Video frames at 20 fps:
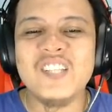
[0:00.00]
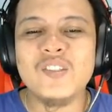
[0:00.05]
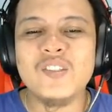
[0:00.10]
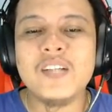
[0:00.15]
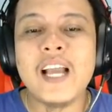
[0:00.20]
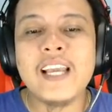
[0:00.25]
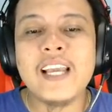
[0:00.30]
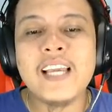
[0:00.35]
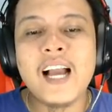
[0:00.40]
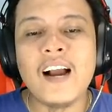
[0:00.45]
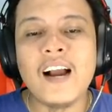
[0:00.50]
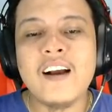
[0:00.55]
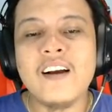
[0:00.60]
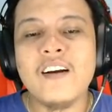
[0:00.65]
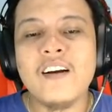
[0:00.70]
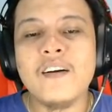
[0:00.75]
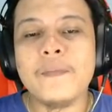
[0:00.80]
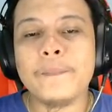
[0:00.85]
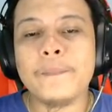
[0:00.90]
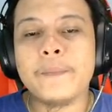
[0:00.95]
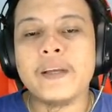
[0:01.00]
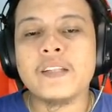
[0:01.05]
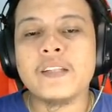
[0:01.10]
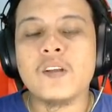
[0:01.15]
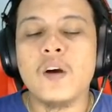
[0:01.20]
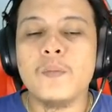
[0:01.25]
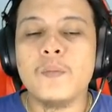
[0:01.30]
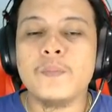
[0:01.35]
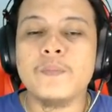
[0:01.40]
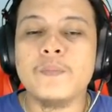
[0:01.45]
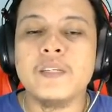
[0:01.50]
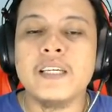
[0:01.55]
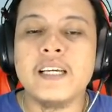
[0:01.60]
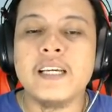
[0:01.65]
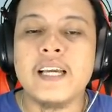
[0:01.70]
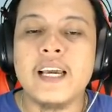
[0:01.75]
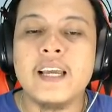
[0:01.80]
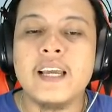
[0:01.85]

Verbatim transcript: ada juga yang Path of the